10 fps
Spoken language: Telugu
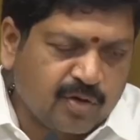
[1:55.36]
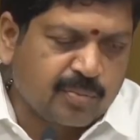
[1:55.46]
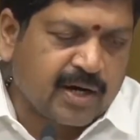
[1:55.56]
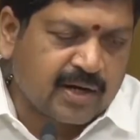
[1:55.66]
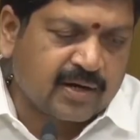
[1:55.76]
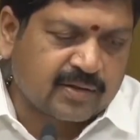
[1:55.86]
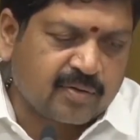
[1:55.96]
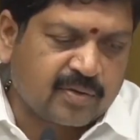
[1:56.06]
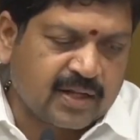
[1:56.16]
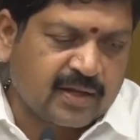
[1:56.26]
మీరు
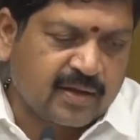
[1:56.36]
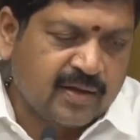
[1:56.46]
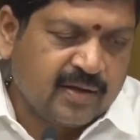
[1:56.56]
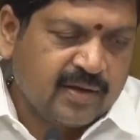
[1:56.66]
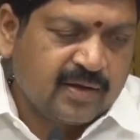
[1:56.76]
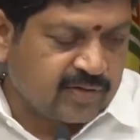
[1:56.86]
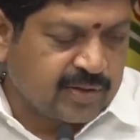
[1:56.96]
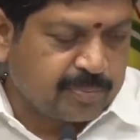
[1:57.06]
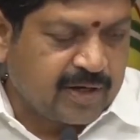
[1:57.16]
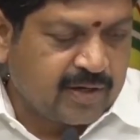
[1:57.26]
మాట్లాడుతూ ఉంటే ఇంకా
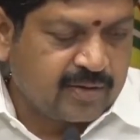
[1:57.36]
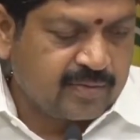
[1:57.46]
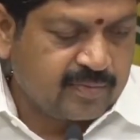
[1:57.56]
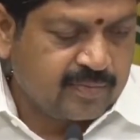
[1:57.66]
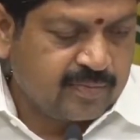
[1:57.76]
ఏం చెప్పాలా